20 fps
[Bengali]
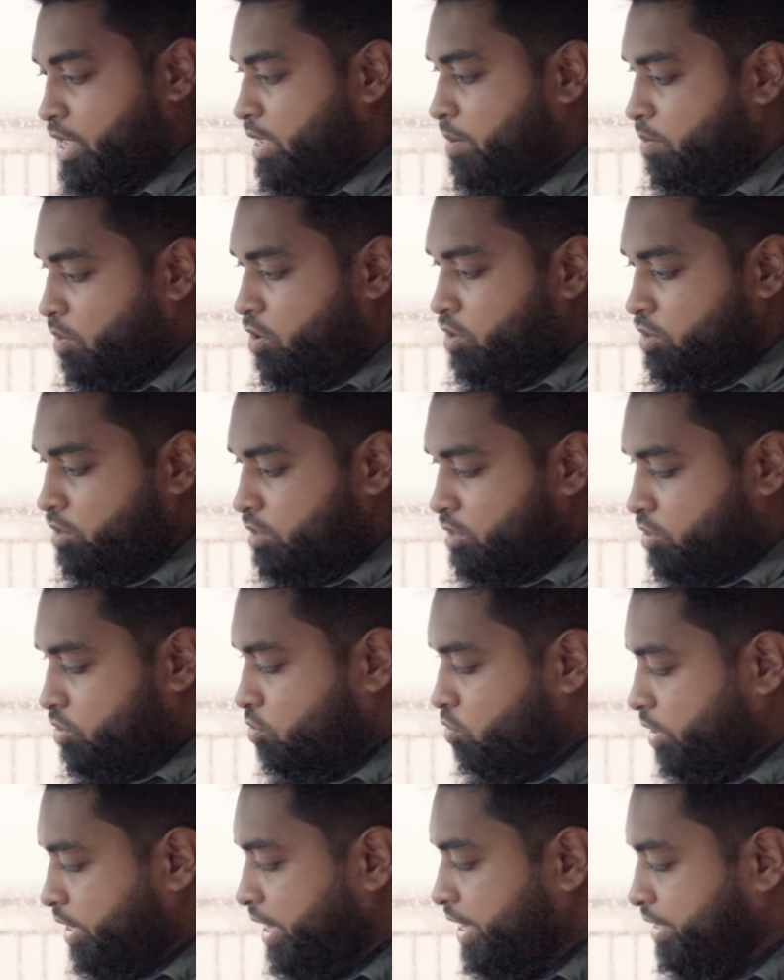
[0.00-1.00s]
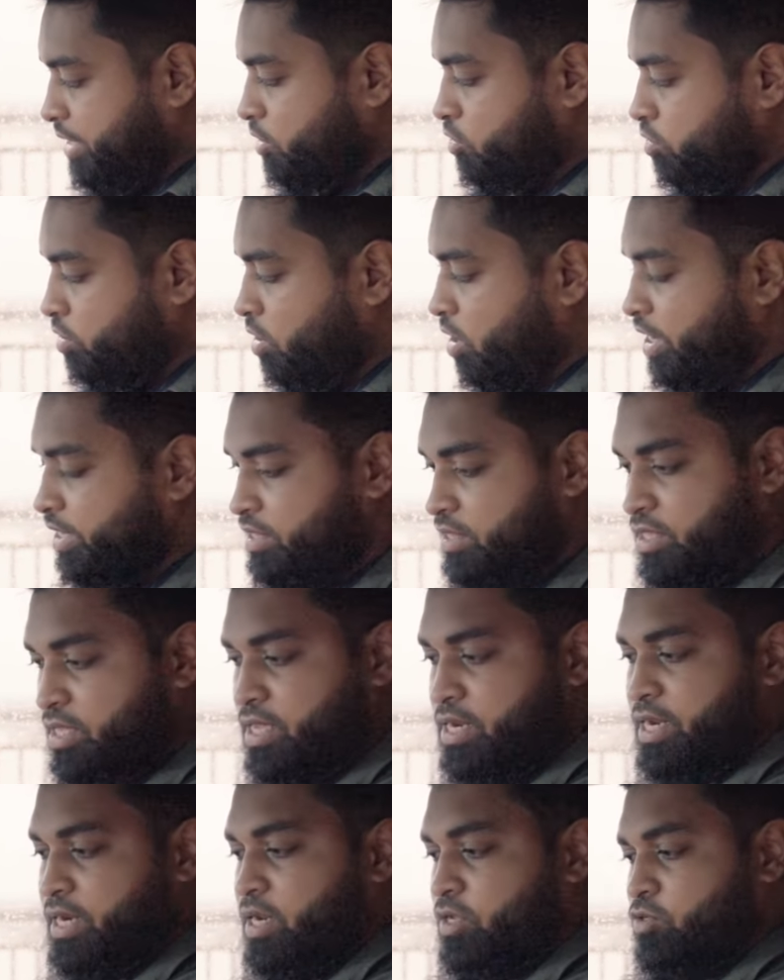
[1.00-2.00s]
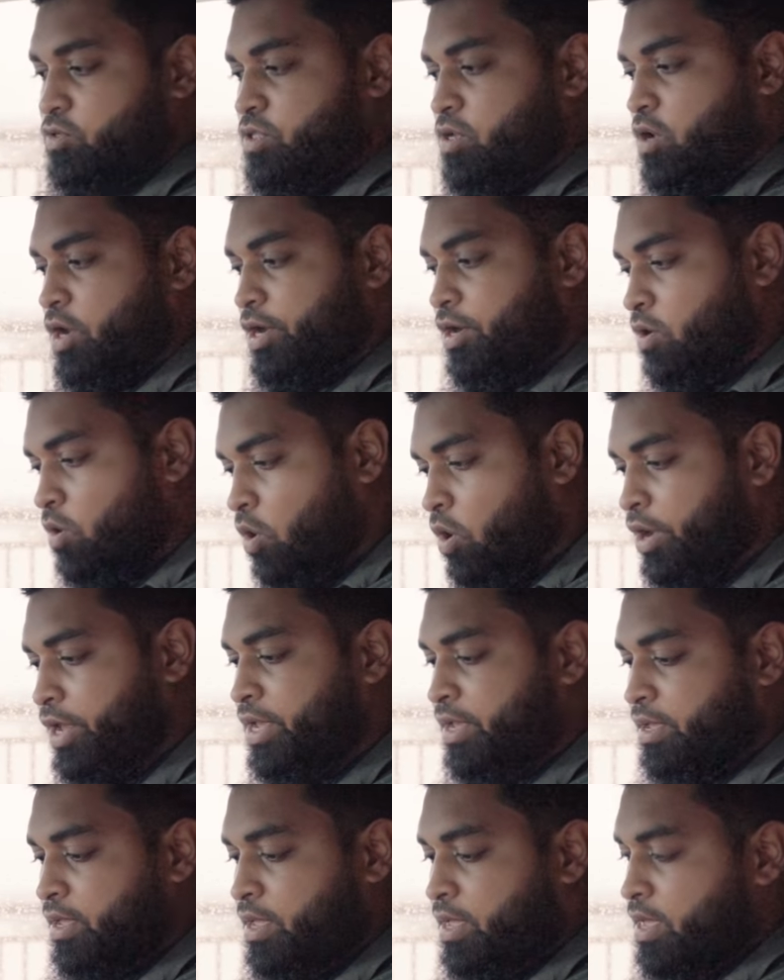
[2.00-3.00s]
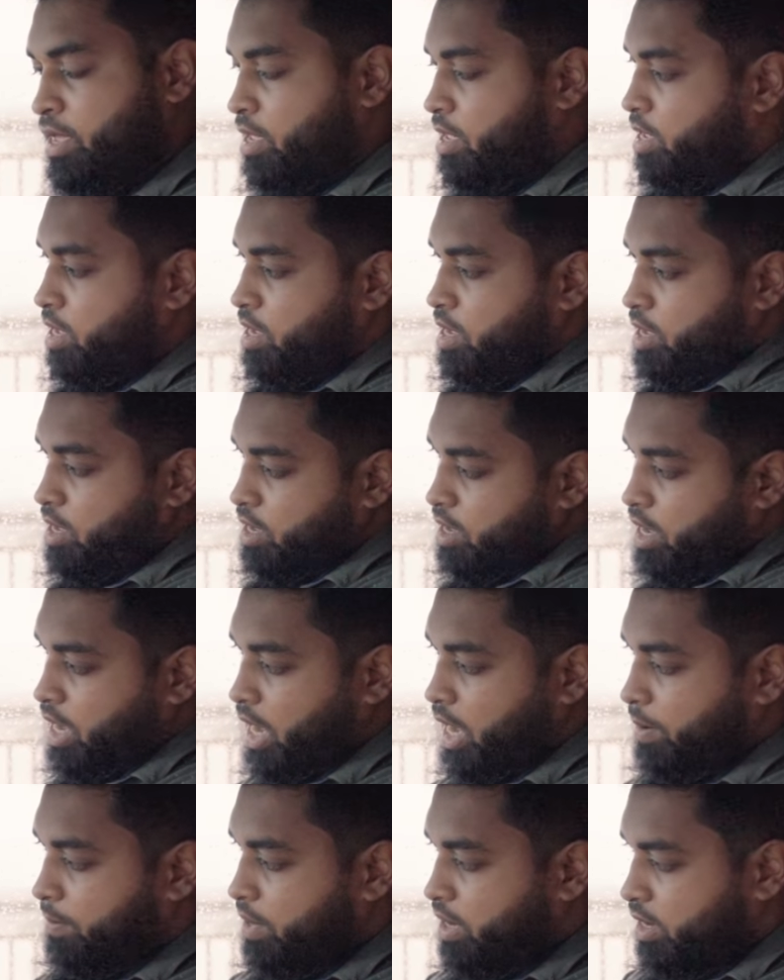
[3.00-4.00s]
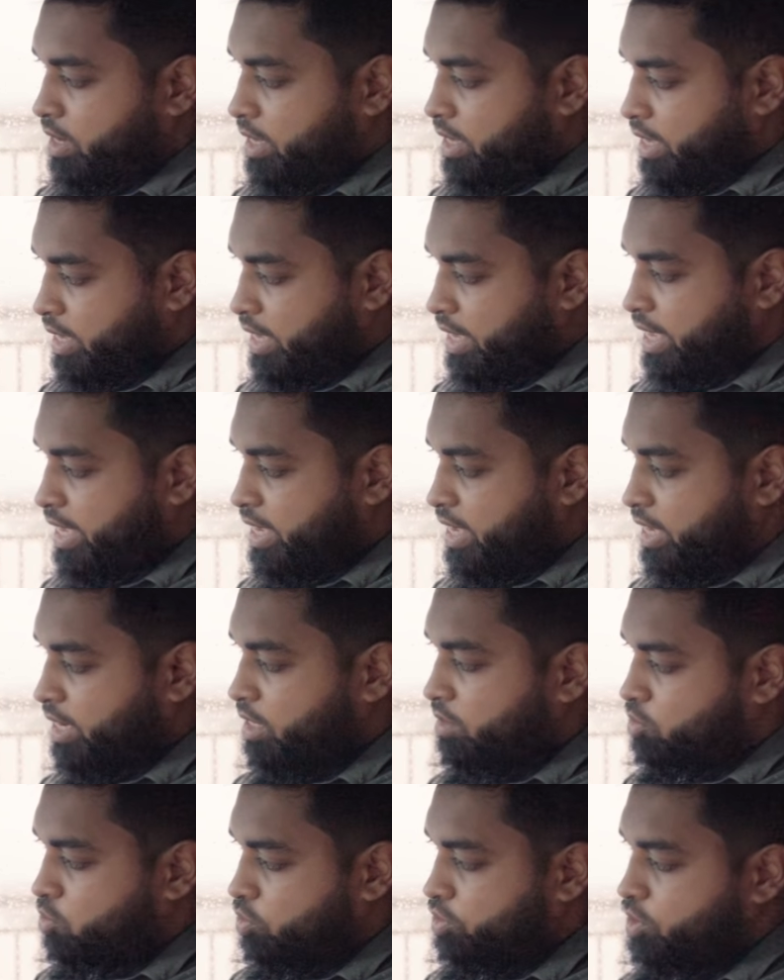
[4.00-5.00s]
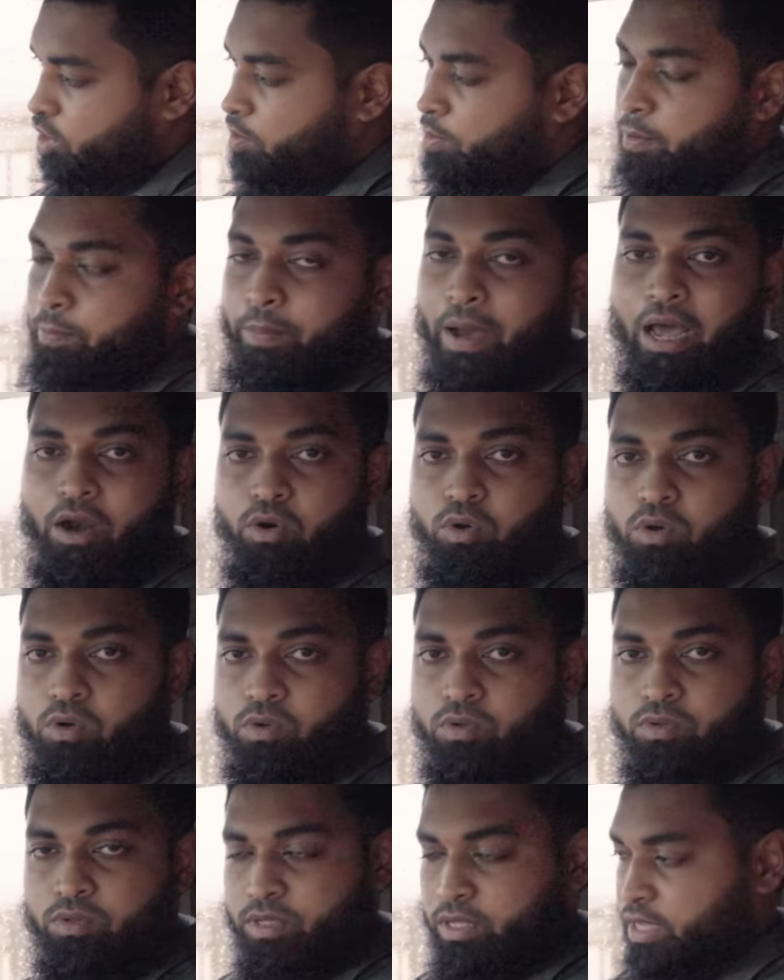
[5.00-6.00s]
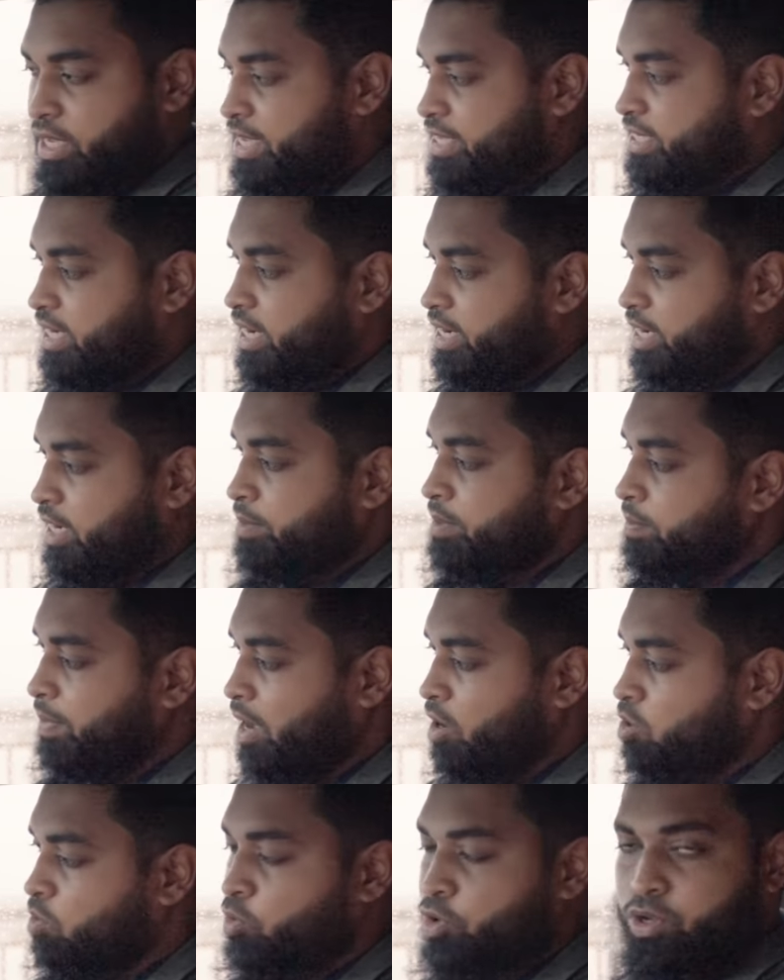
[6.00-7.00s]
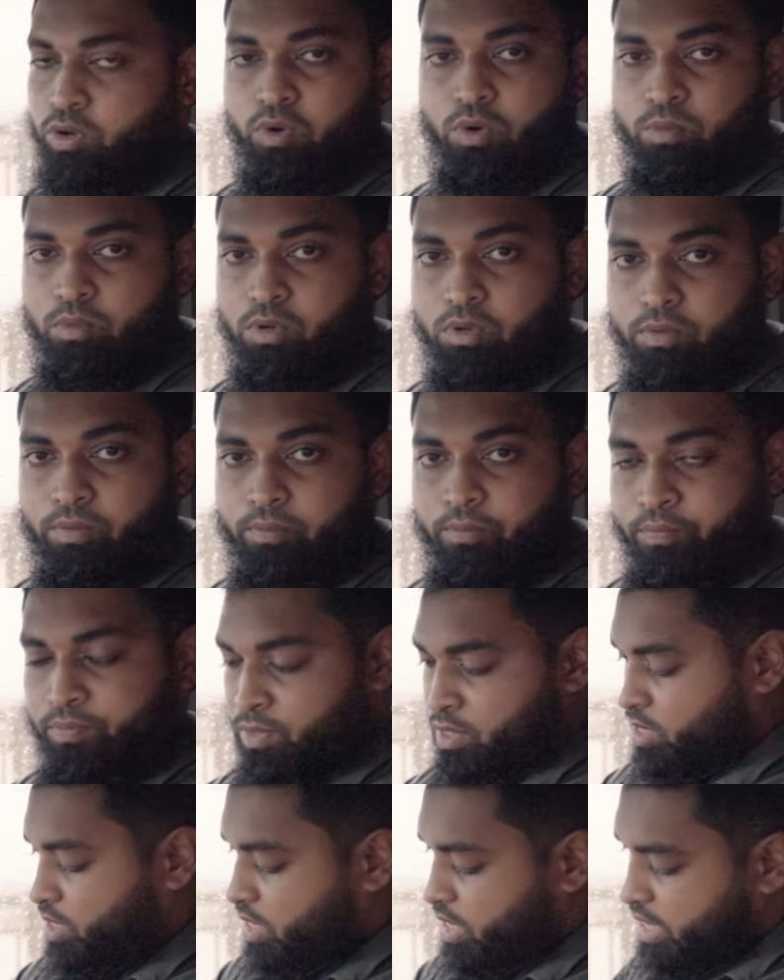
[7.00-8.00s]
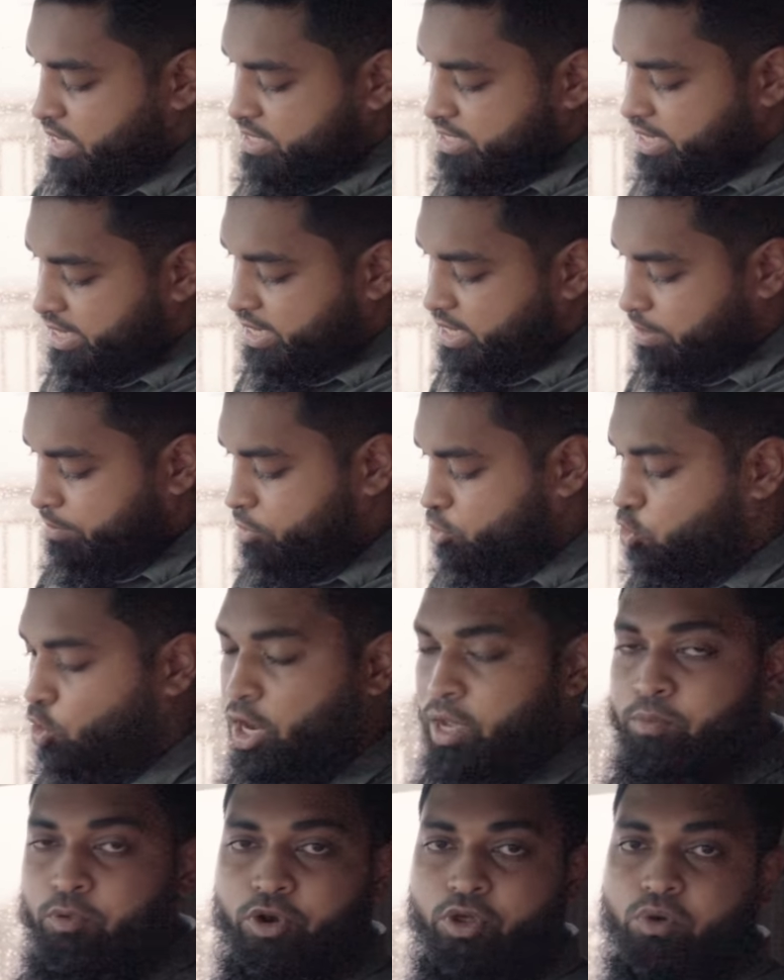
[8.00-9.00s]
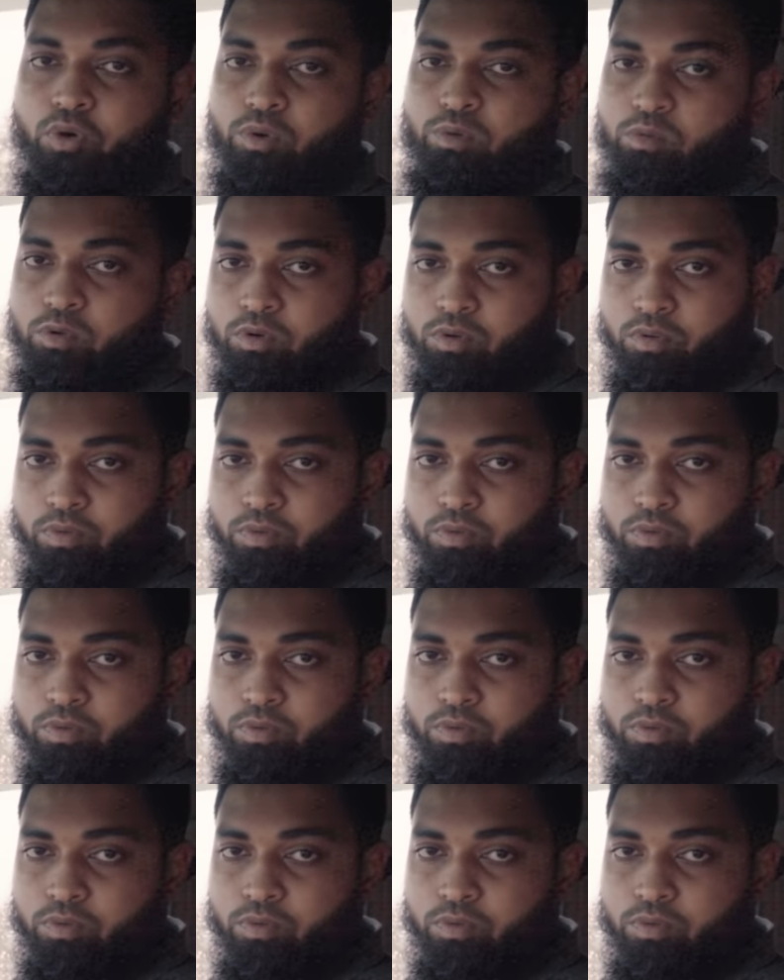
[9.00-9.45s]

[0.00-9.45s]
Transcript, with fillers: এবং এটা যদি হয় তিন এটা যদি হয় নয় আমার এইখানে ধরতে হবে বারো এই জায়গাটা আমি বারো মনে করব এই জায়গাটা আমি ছয় মনে করব